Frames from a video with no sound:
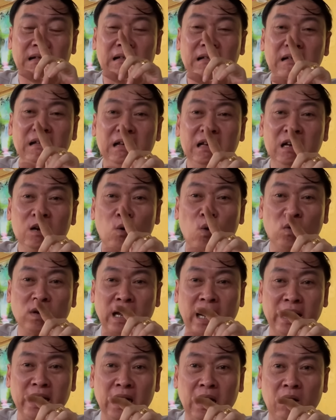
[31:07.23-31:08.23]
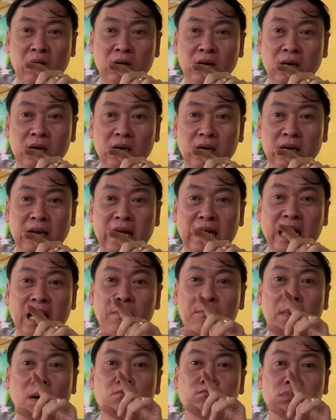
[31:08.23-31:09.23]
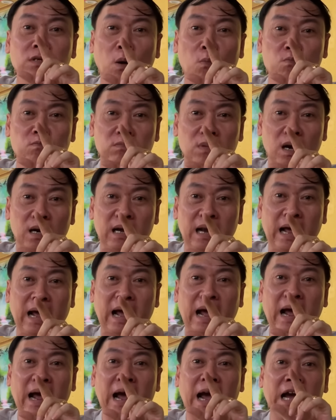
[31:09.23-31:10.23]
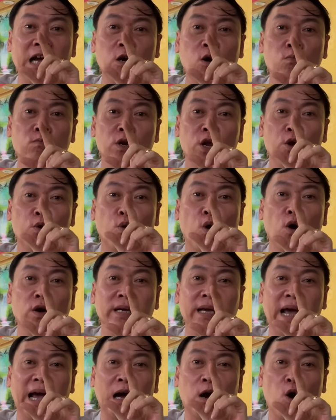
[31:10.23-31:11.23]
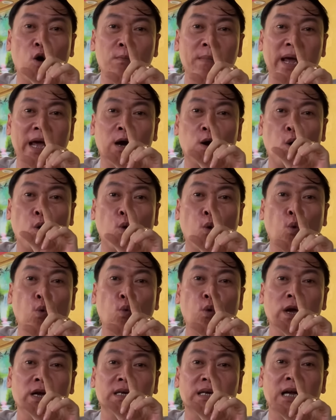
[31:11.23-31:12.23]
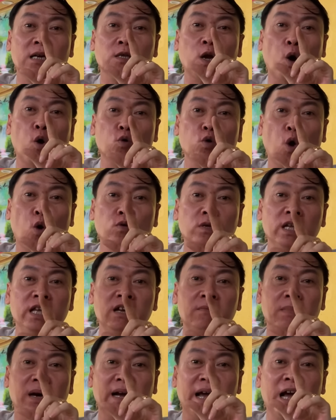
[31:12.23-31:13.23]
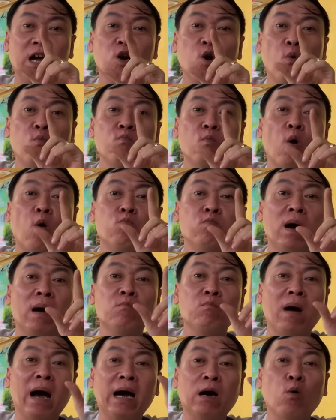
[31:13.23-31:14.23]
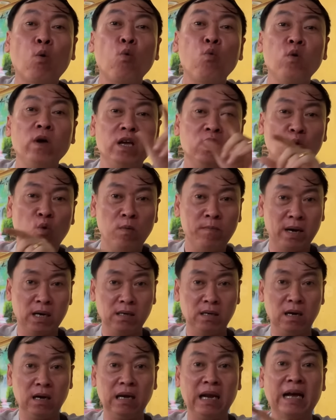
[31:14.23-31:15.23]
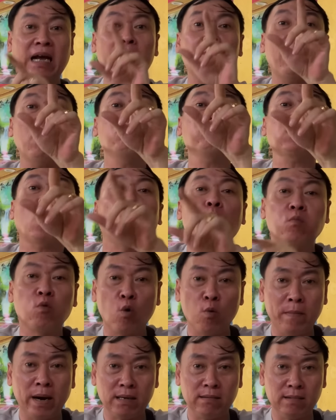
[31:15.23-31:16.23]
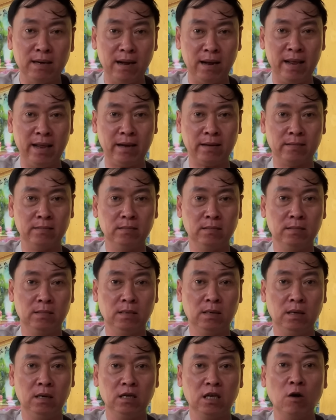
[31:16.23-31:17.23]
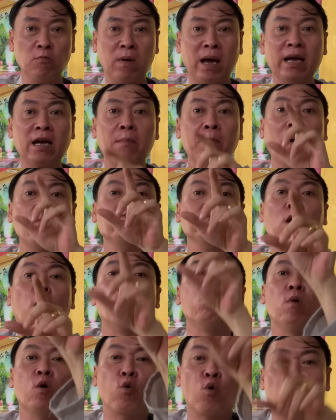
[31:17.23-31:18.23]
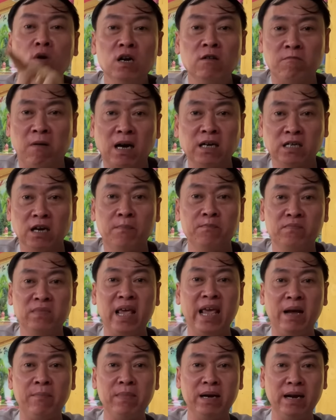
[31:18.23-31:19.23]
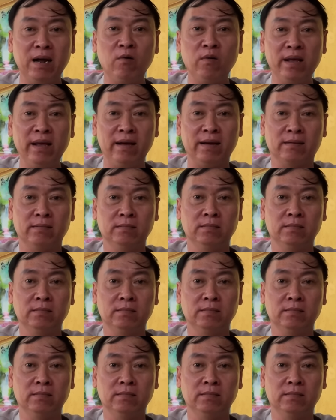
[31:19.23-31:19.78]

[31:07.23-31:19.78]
ý của thầy nói đó là cái bóng tùng đó là ai cũng đều có cha có mẹ có của quyền các tổ tổ tiên mà gắn cung phụng ông bà của quyền của mình đó là cái bóng tùng của mình đó ha dạ. chứ không phải cái bóng tùng mà của đức phật chùm che mình đâu ha